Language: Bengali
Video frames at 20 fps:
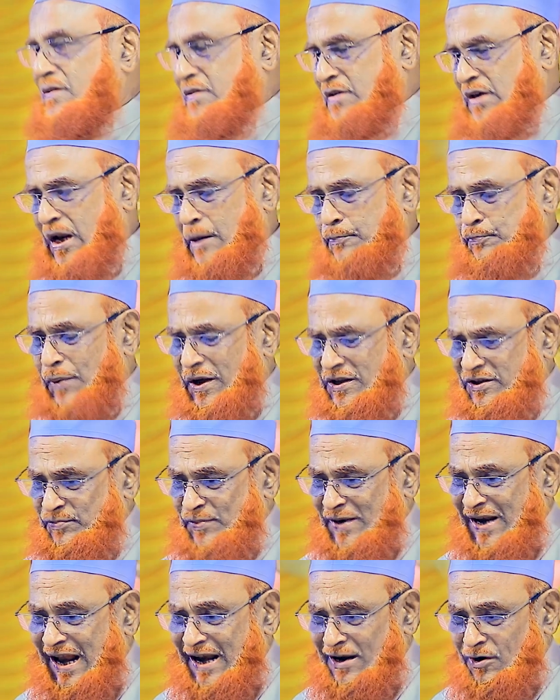যারা পাঁচ
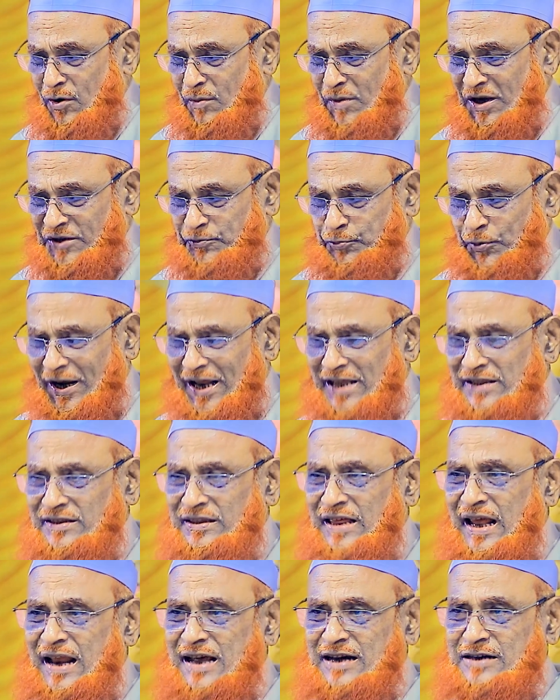বেলার নামাজ পড়েন
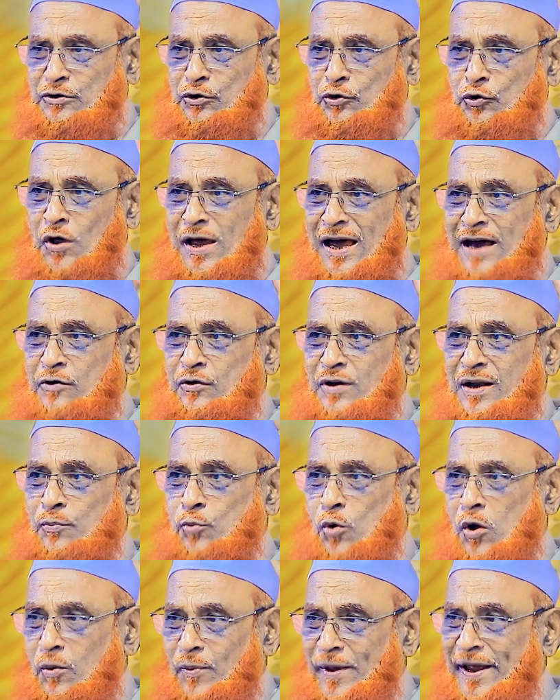তারা একটু দয়া করে
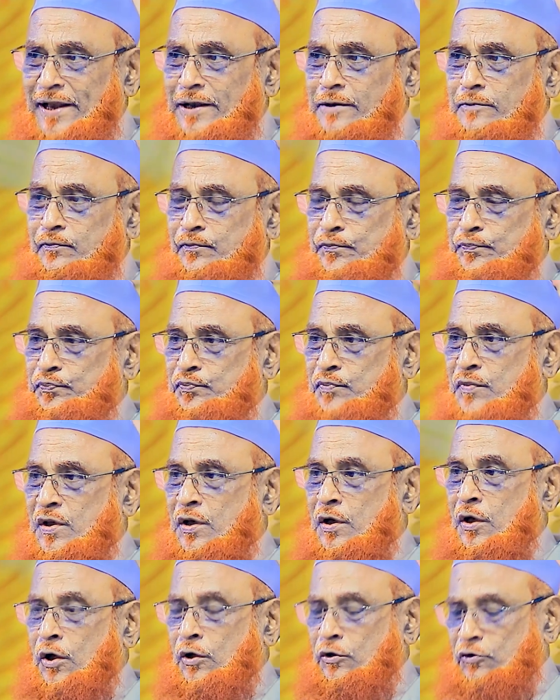বলবেন
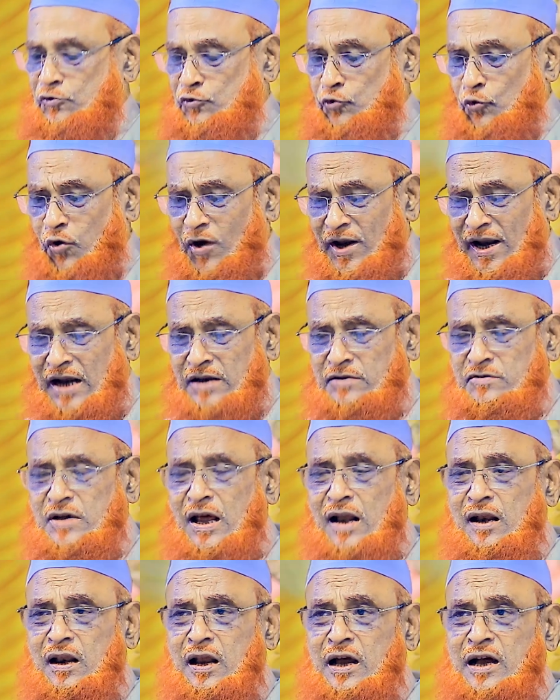জুহরের
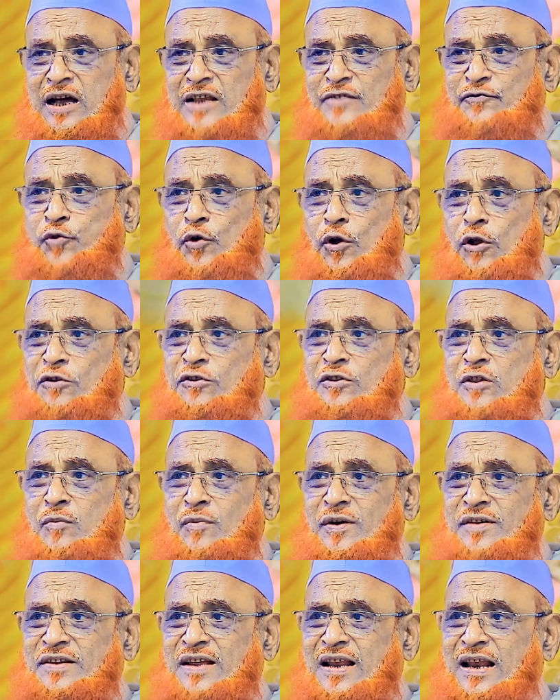চার রাখাত ফরজ
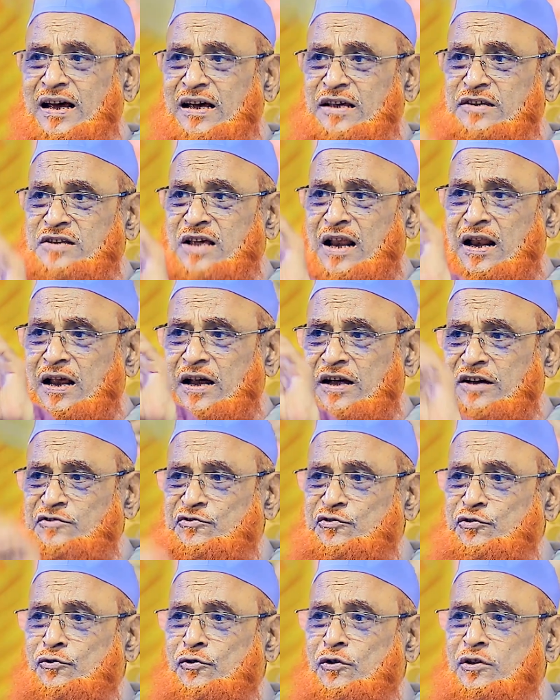নামাজের আগে চার রাখাত
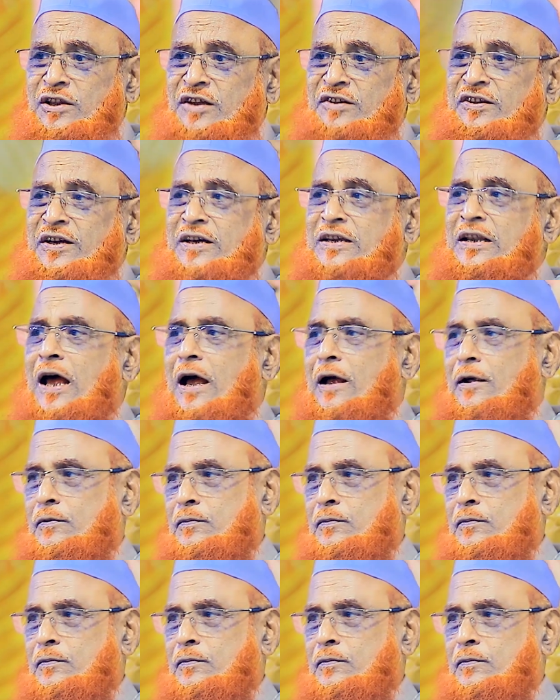সুন্নত আছে কিনা